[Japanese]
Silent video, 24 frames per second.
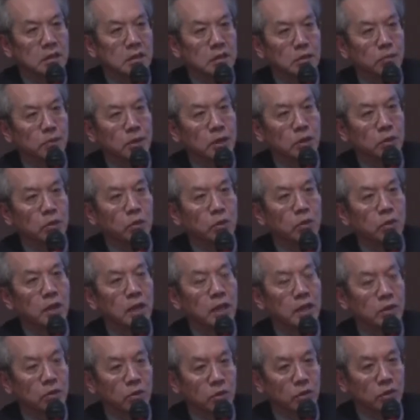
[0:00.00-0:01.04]
市民公
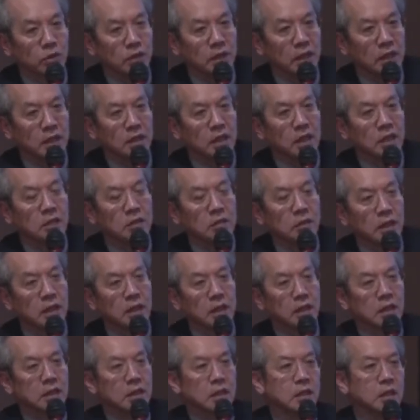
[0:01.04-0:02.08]
開講座ないし
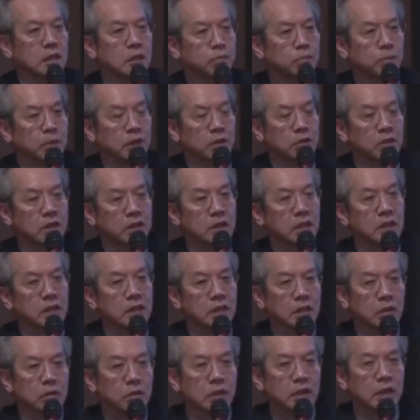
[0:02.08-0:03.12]
は一般の
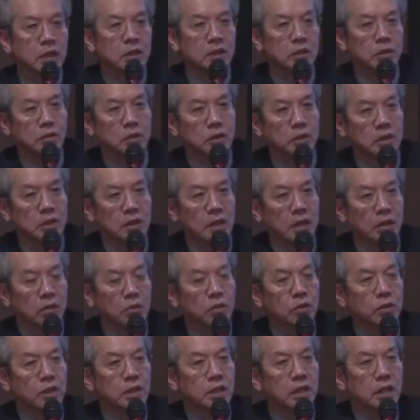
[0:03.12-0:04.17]
方々を対象にした
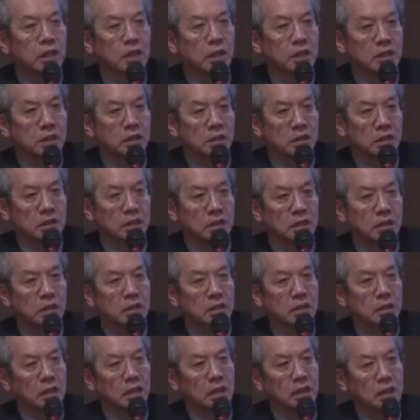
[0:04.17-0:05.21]
講演会にぜ
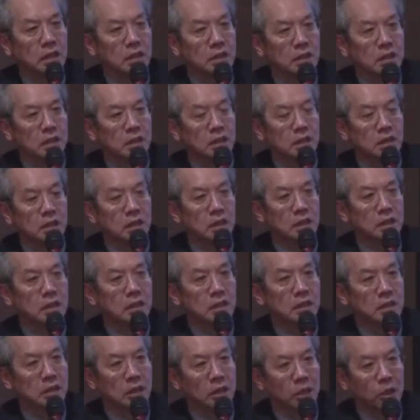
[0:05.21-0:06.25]
ひ参加していた
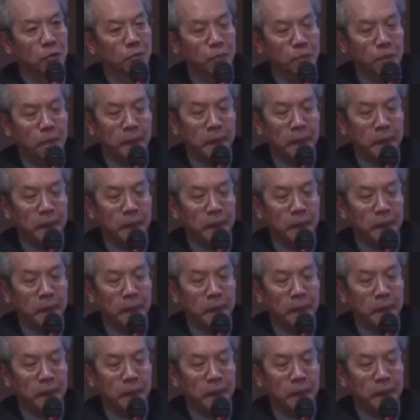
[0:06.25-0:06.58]
だいて